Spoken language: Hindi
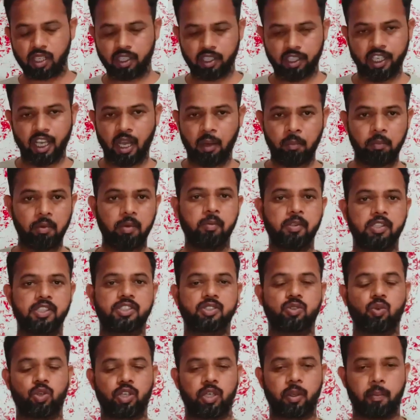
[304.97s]
लियाम
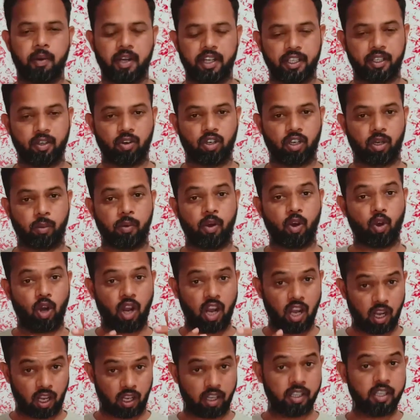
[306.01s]
स्टोन के बैटिंग ऑर्डर में और
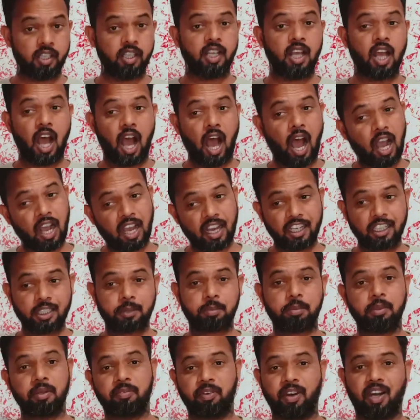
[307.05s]
हाँ अगर
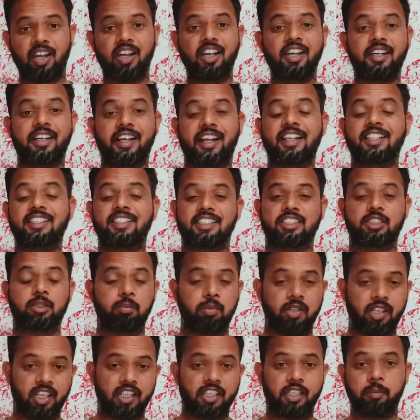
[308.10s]
स्पिन फ्रेंडली ट्रैक जैसी
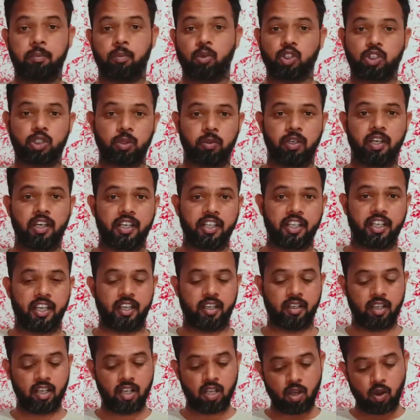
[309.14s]
मिलने की पॉसिबिलिटी है
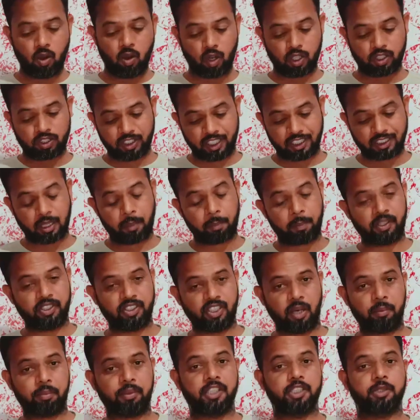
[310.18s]
और जैसा
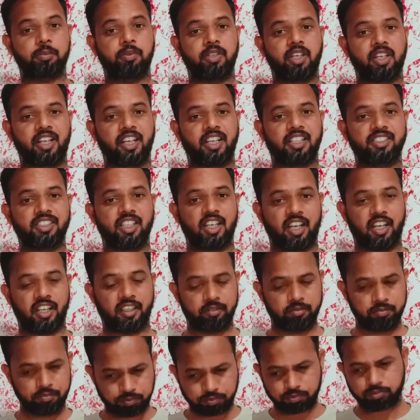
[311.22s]
पंजाब का स्पिन अटैक जा रहा
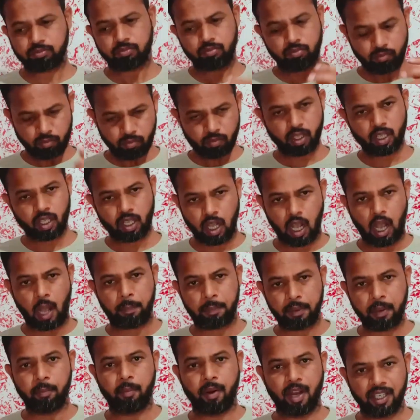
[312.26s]
है
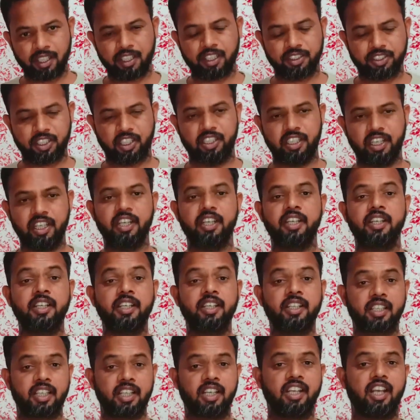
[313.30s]
आप ये मान के चलिए
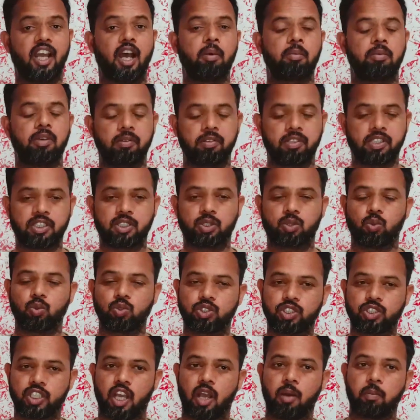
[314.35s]
कि लियाम लिविंग
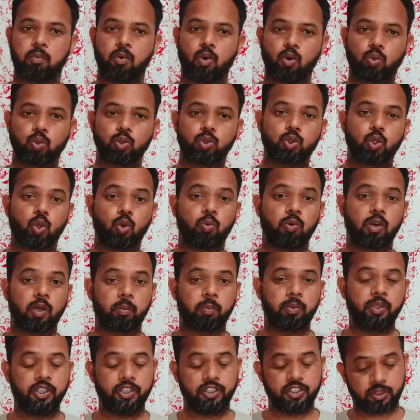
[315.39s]
स्टोन से आपको कुछ ओवर
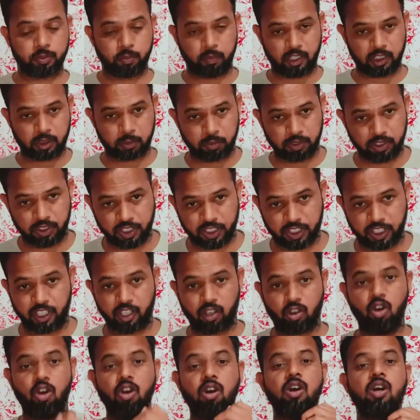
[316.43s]
भी इस मैच में
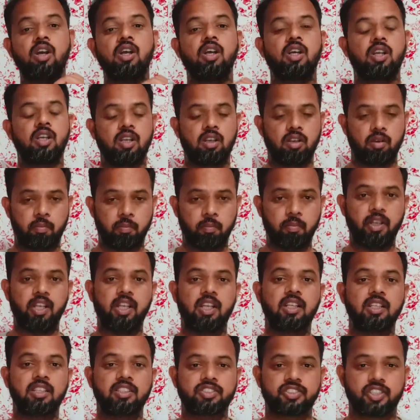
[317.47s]
देखने को
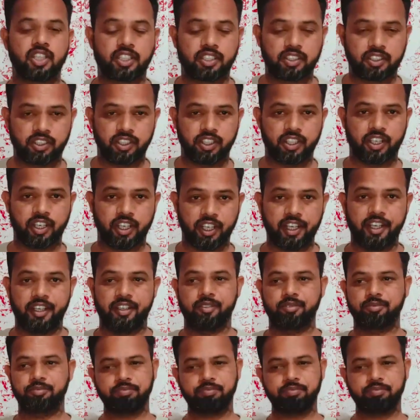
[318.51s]
मिल सकते हैं